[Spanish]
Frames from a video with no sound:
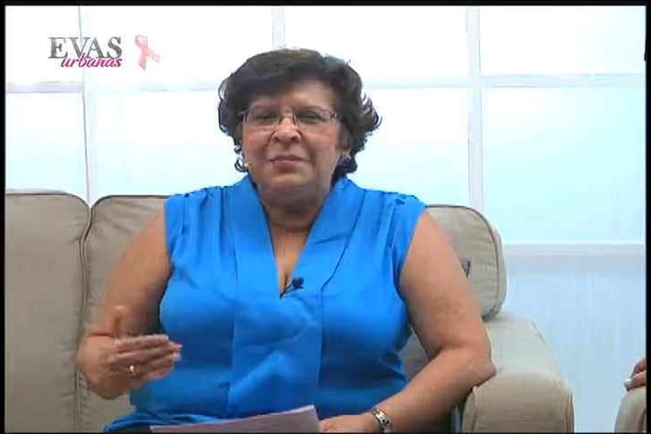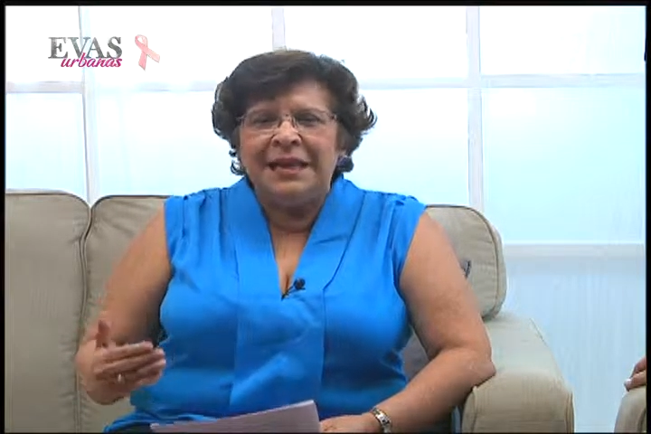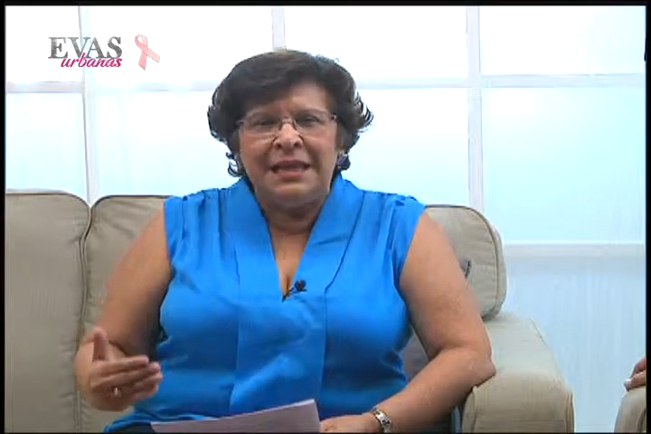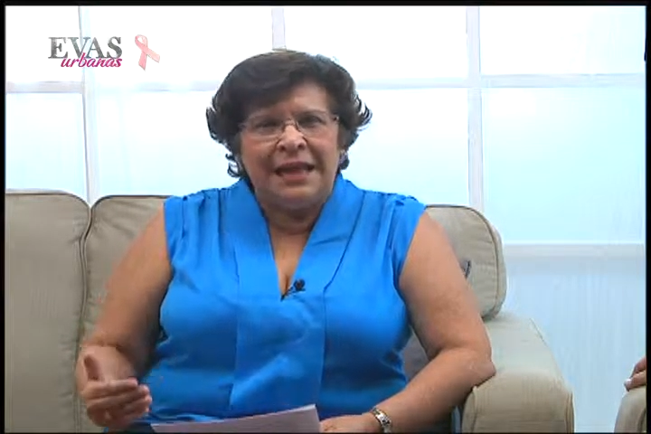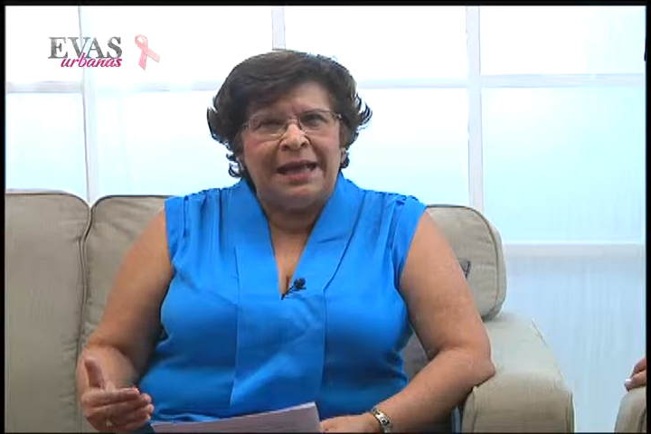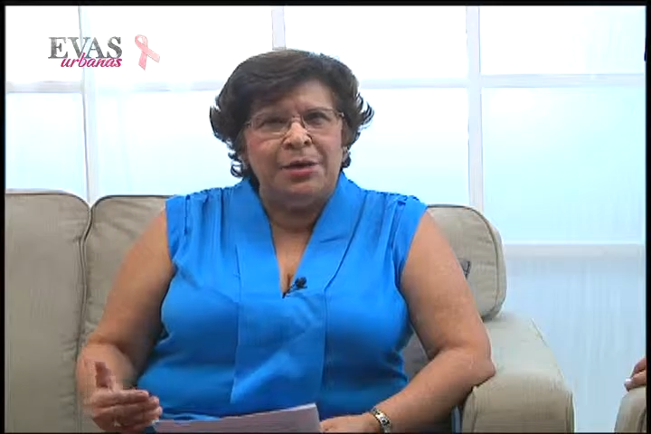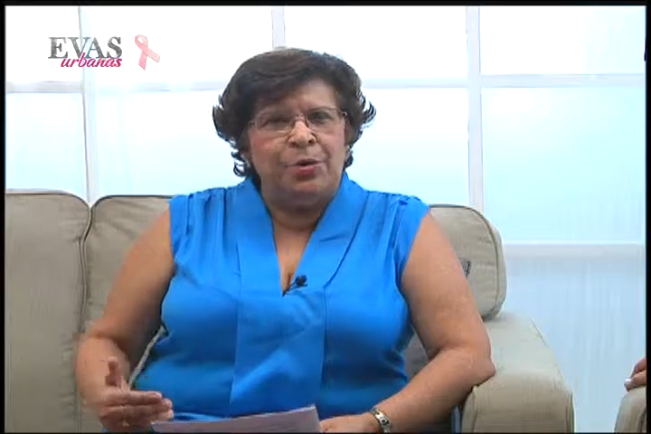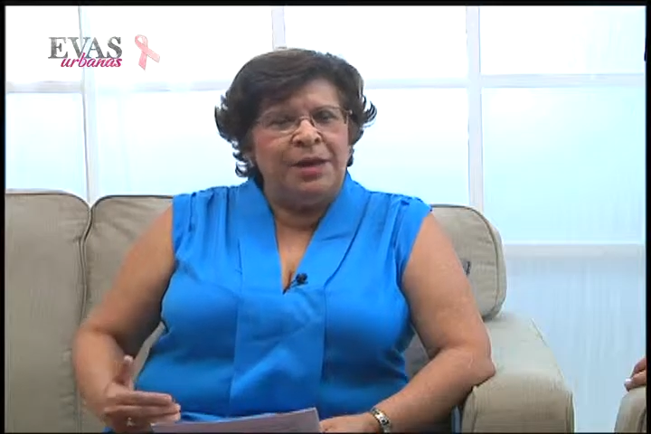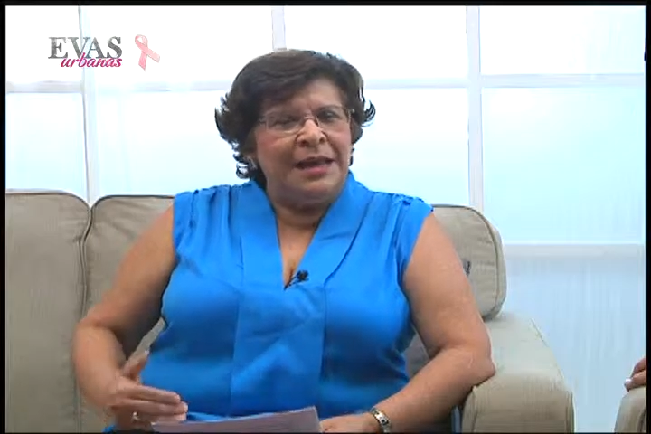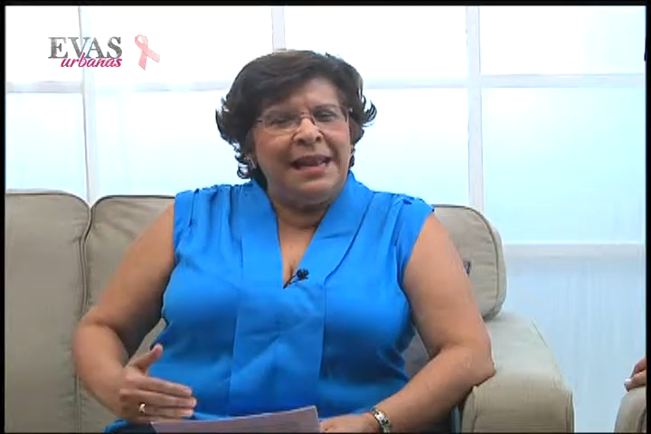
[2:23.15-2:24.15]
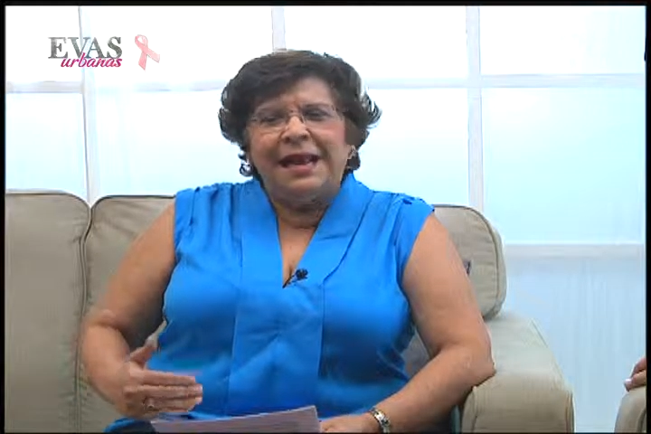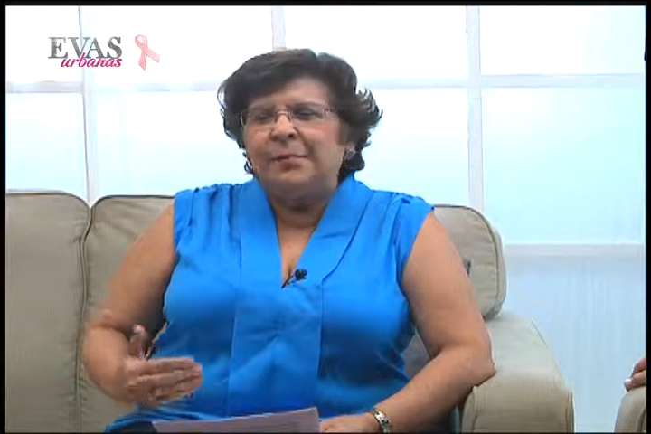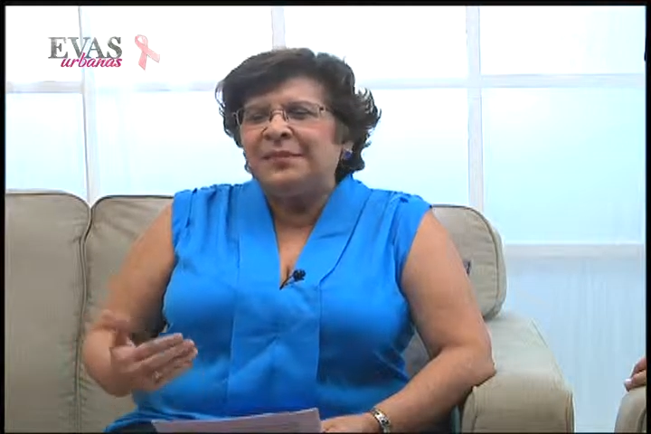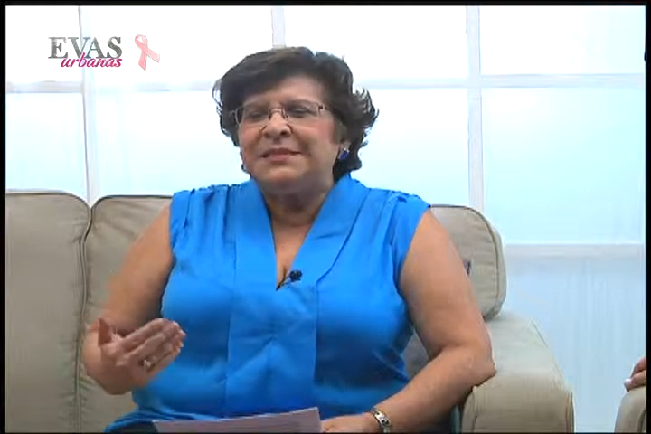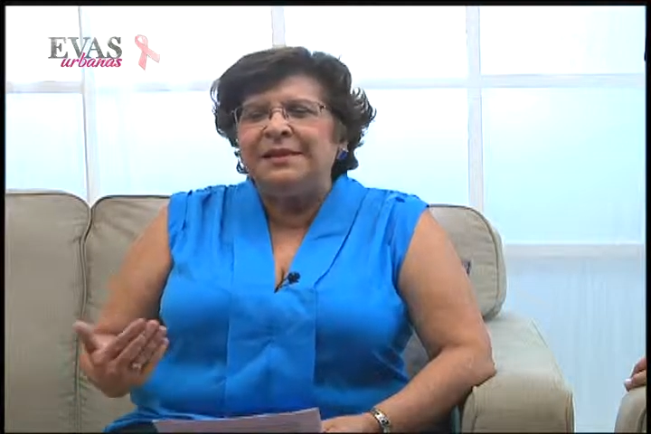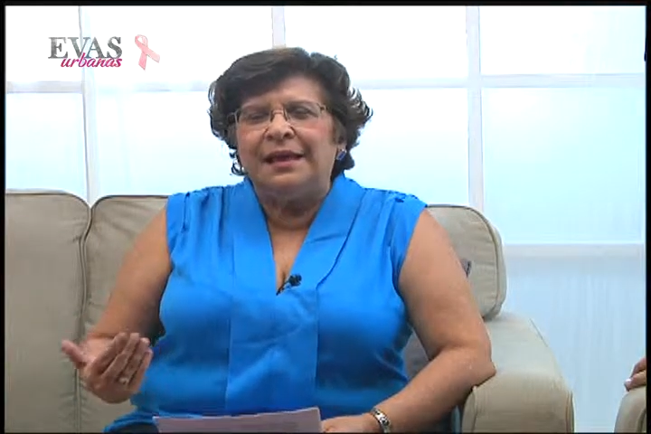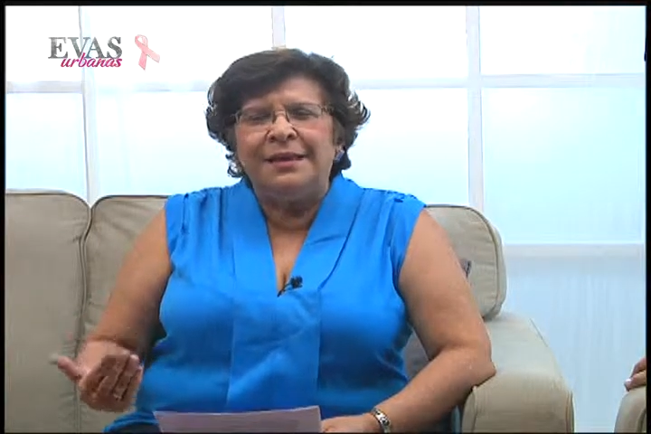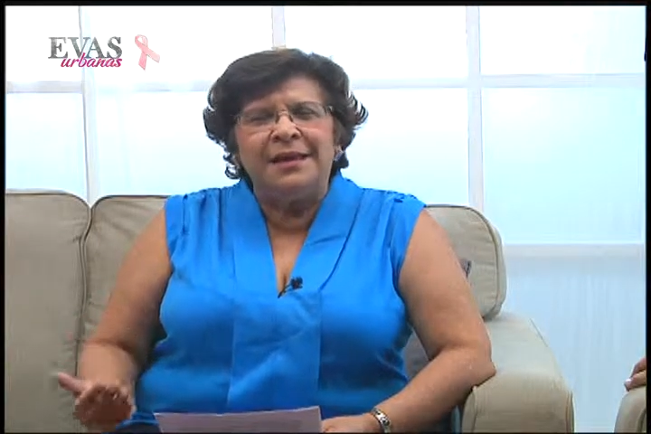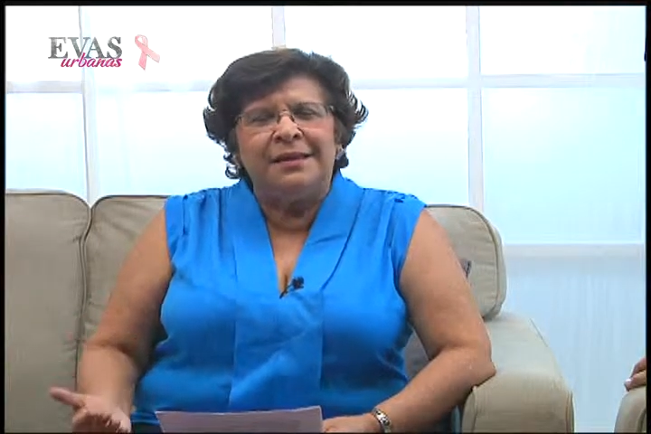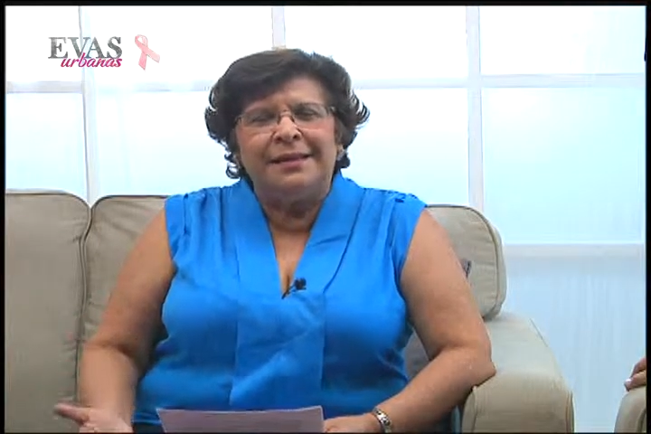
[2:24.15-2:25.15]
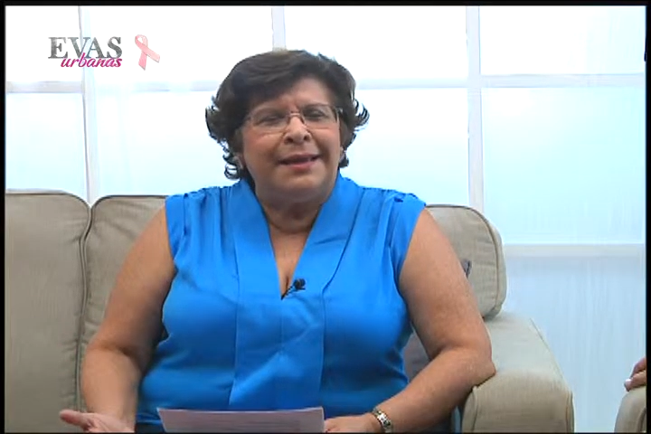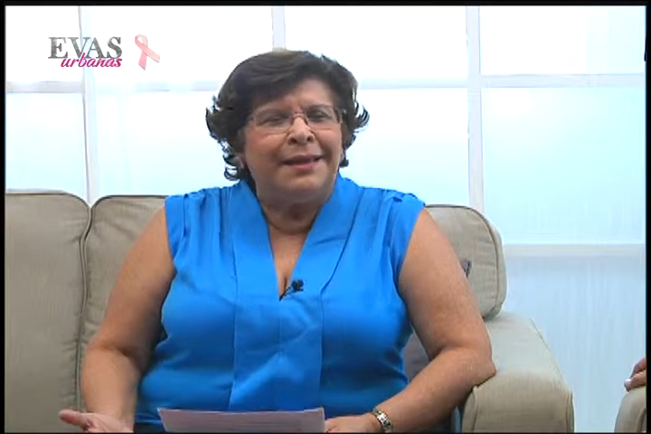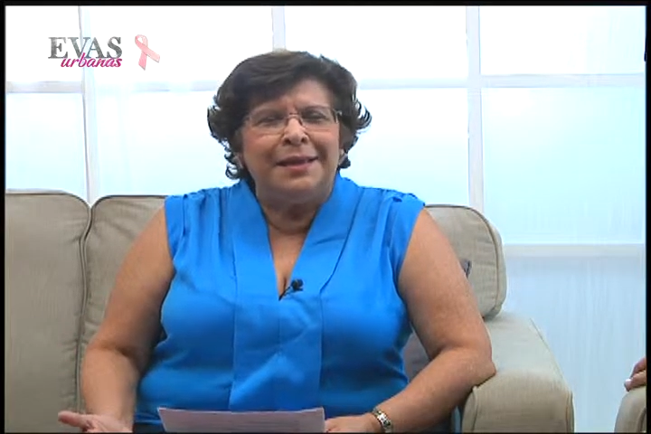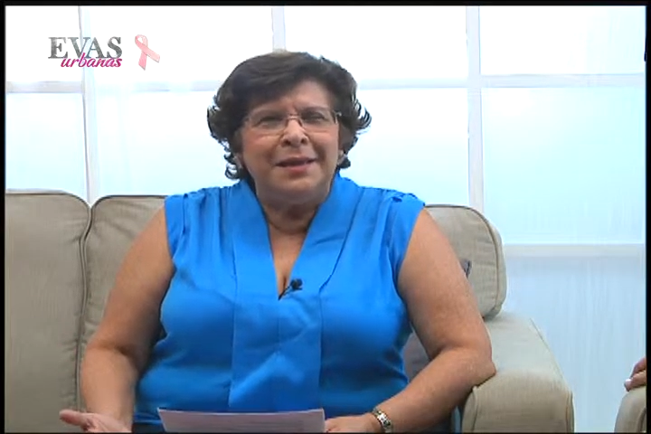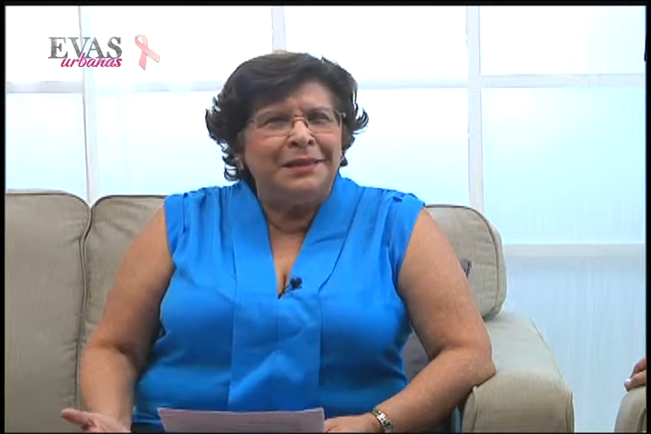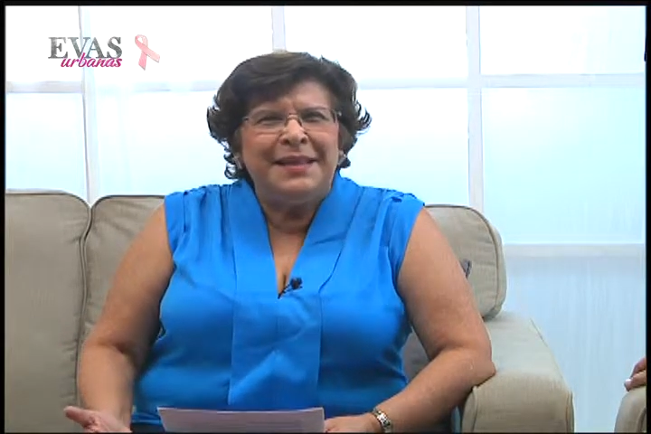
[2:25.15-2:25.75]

imaginario, la capacidad de,